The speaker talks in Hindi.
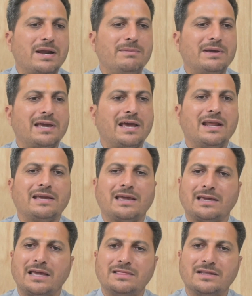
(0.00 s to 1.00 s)
बारे में कह रहे हैं
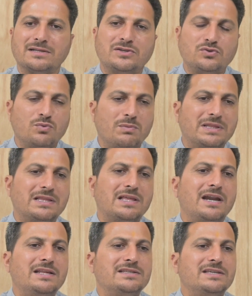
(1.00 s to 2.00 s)
कि केंद्र से जो मदद
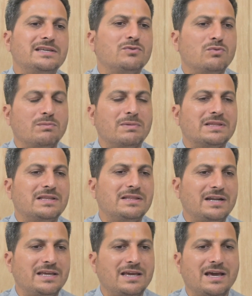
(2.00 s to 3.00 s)
आनी चाहिए थी वो मदद
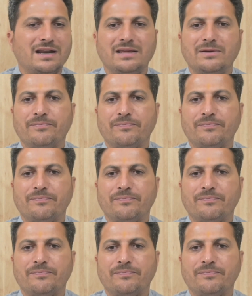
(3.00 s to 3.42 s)
नहीं आ रही